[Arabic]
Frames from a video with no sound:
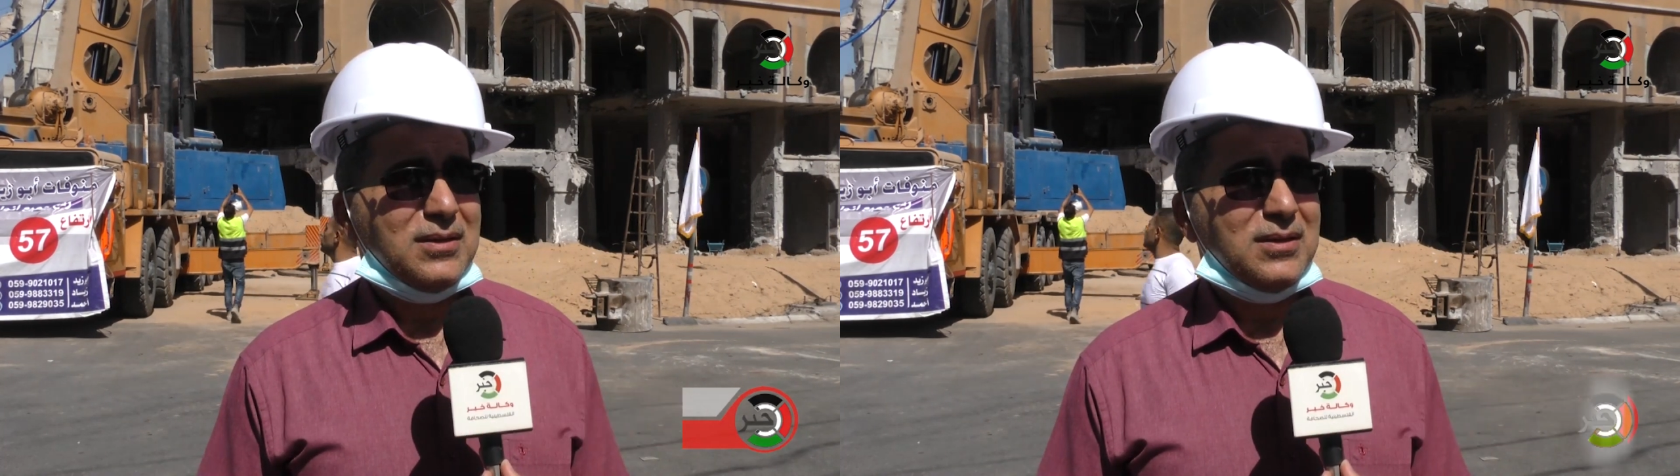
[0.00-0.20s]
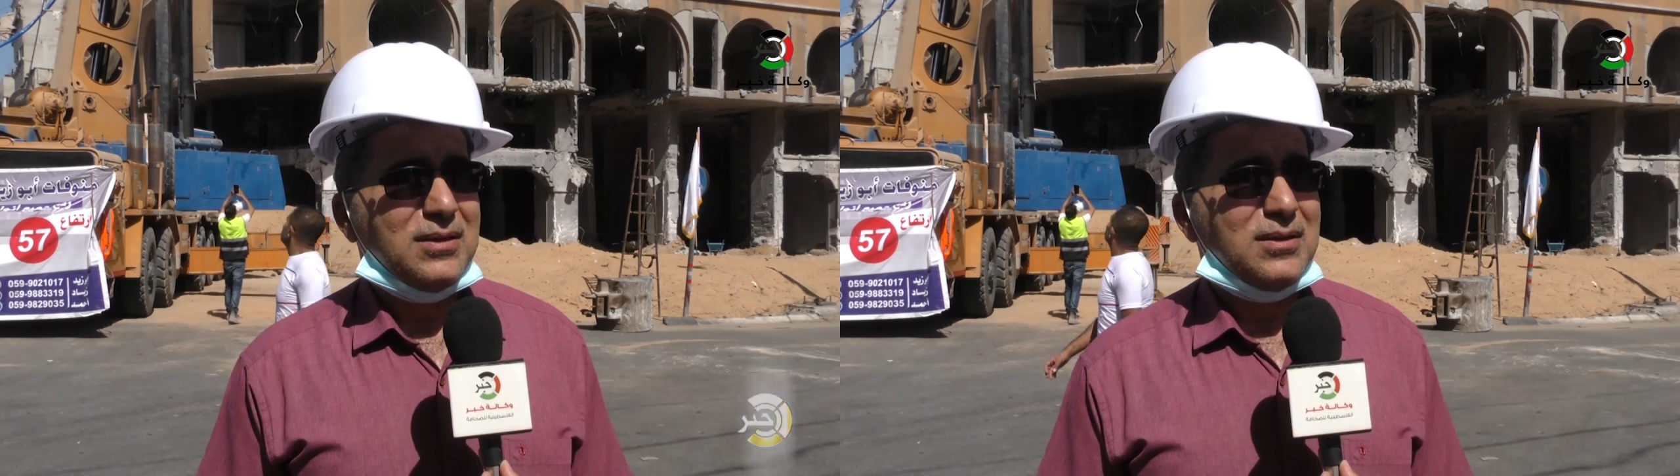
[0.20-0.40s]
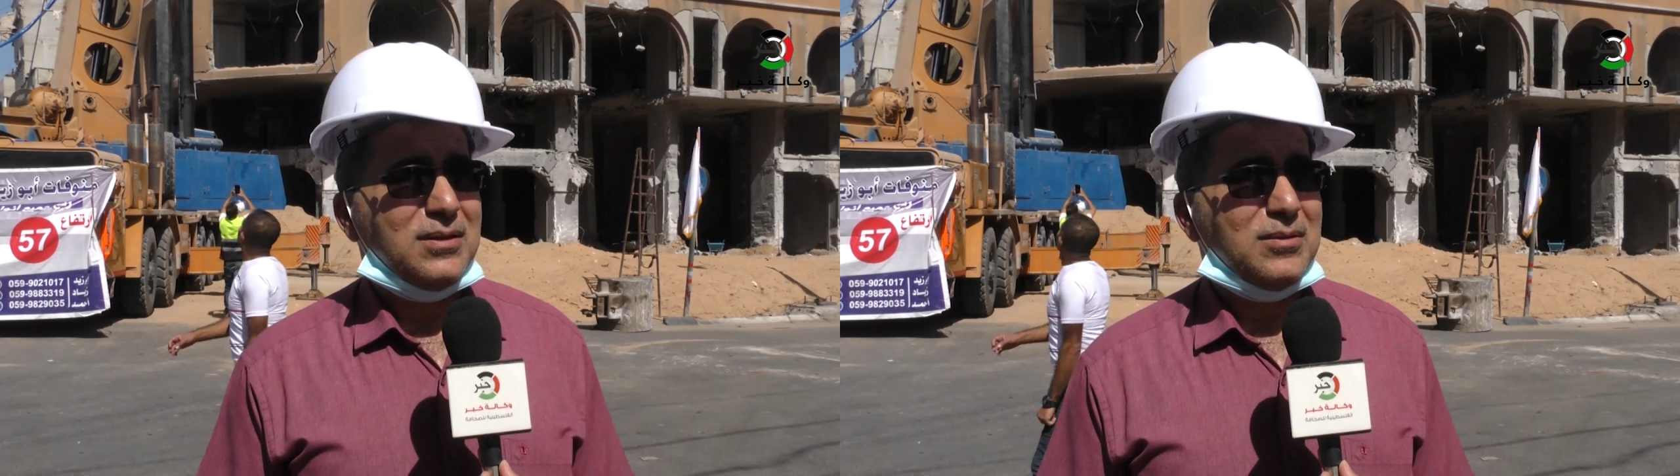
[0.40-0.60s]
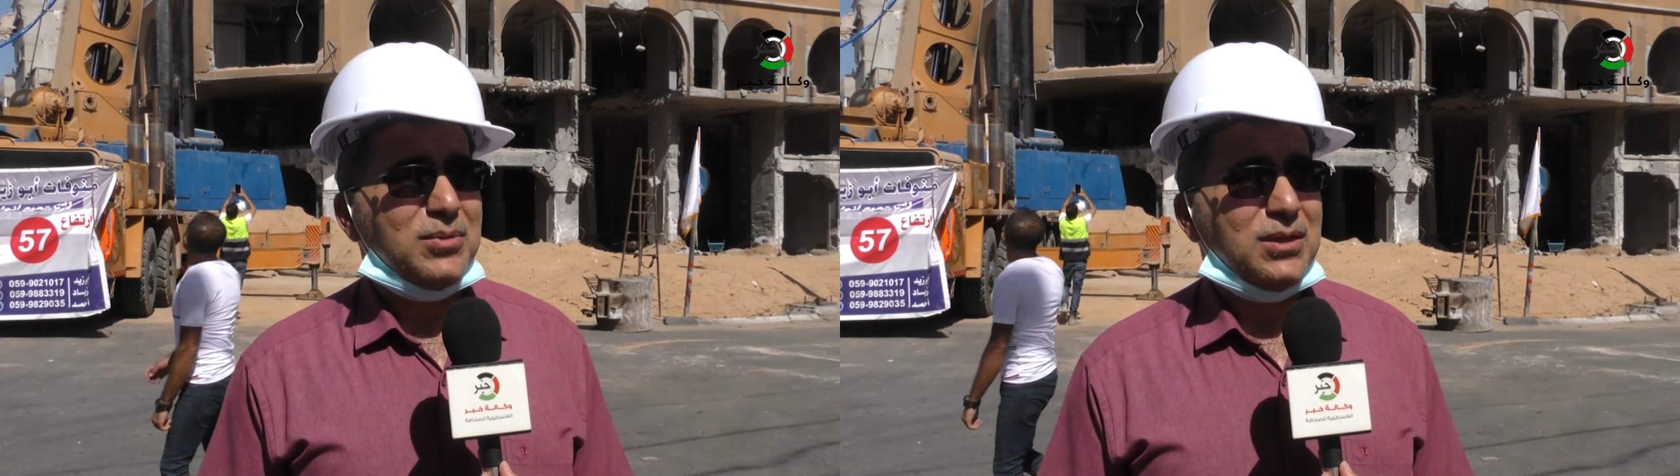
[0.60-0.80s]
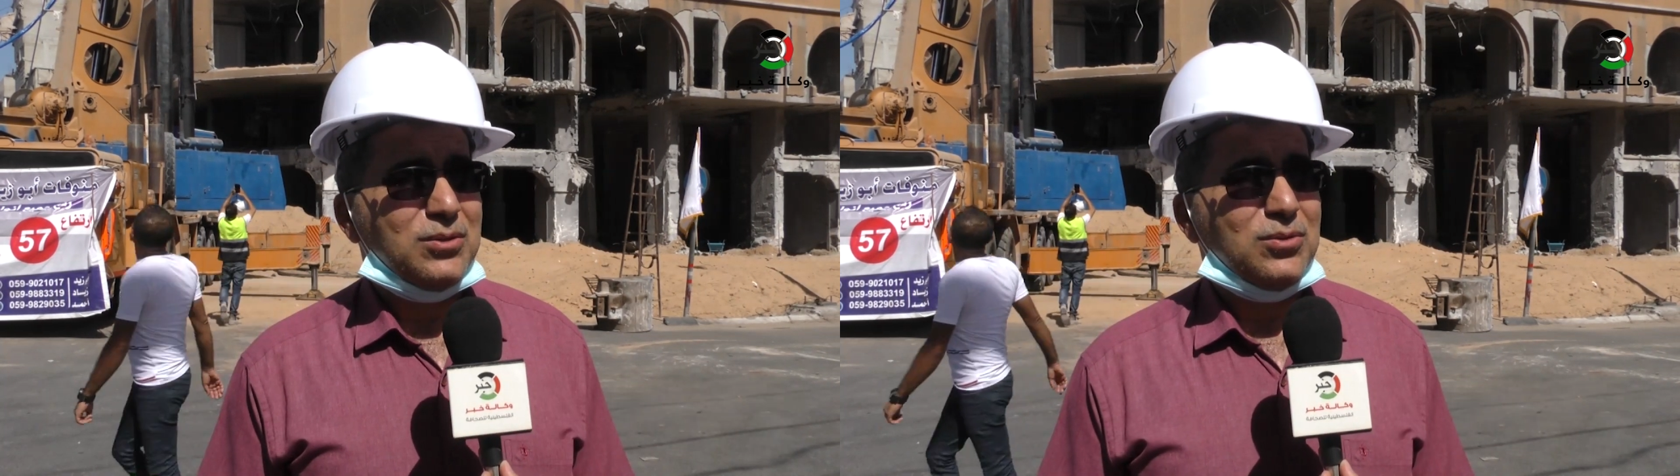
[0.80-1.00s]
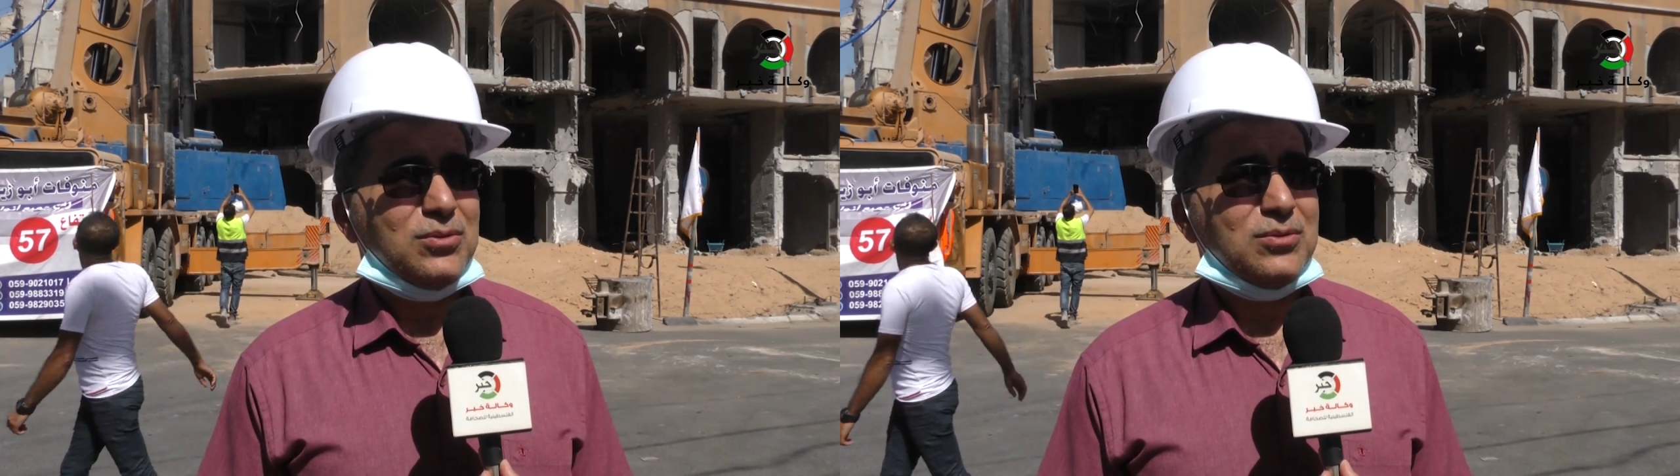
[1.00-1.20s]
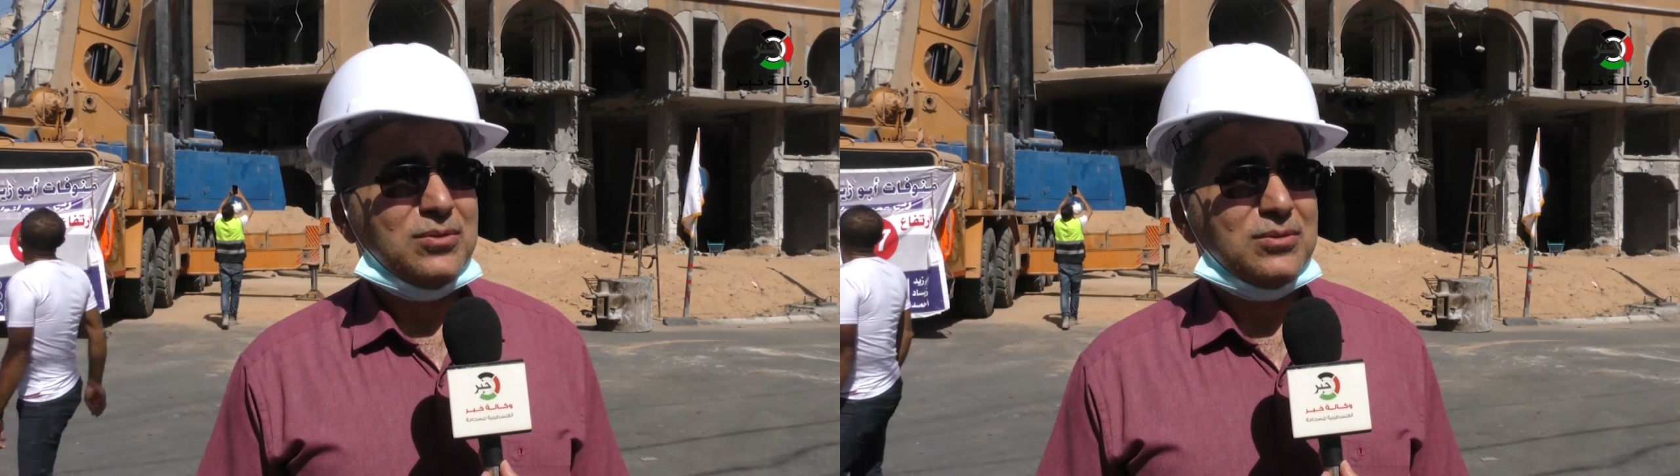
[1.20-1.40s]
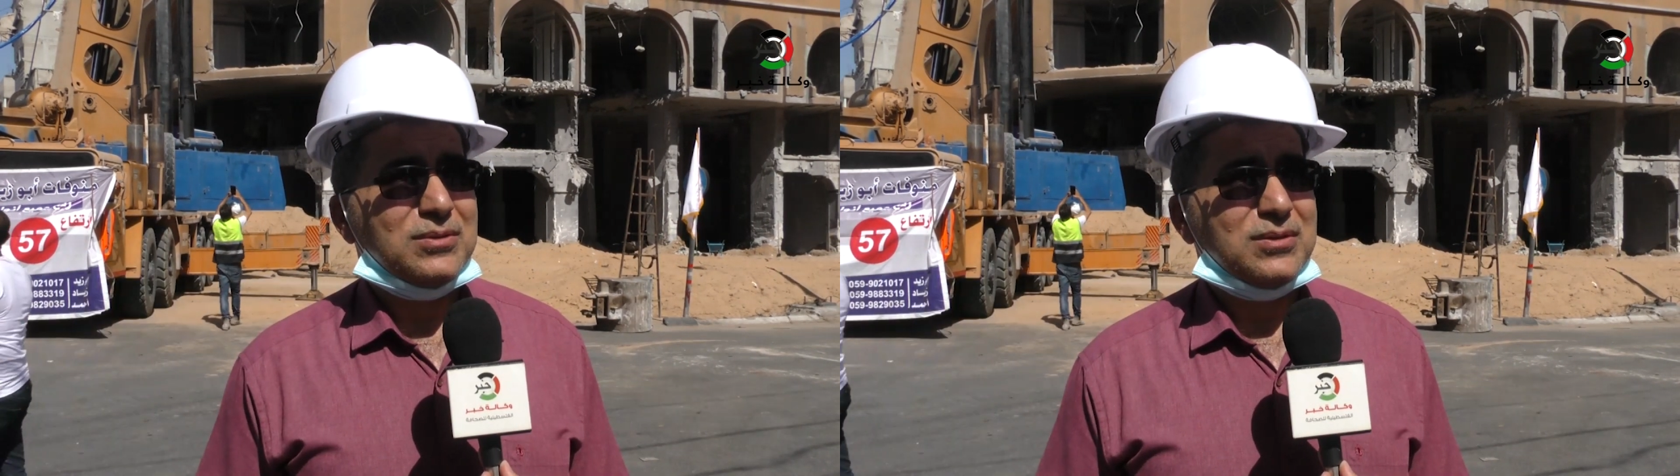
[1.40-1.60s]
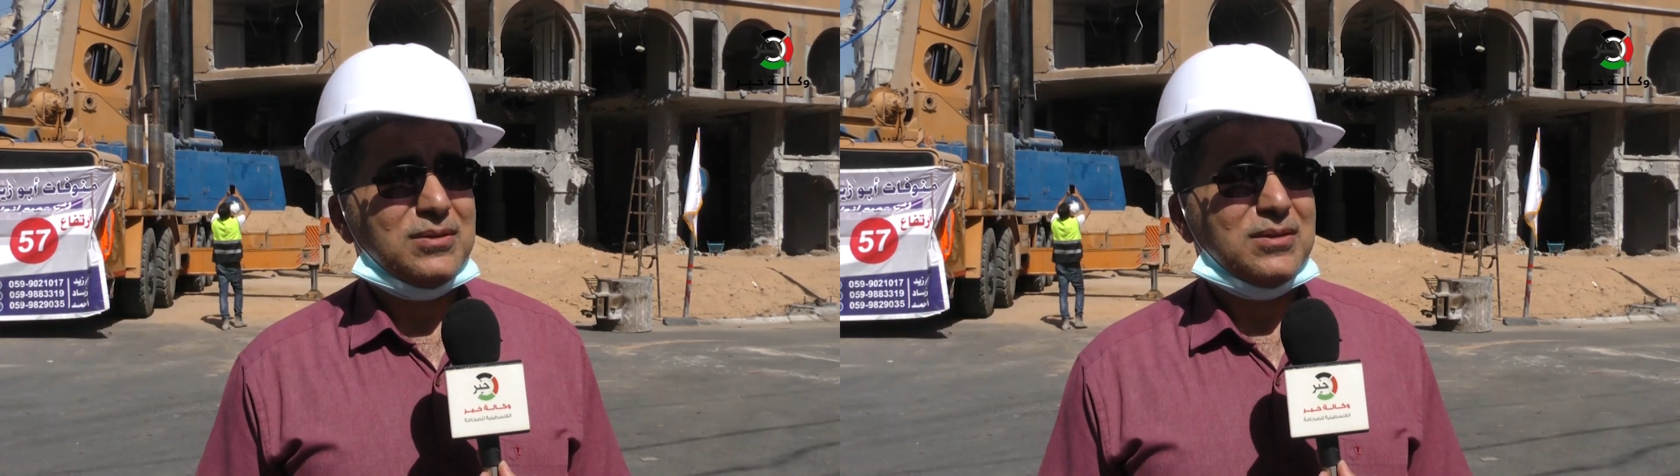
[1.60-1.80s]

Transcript: آه، بانه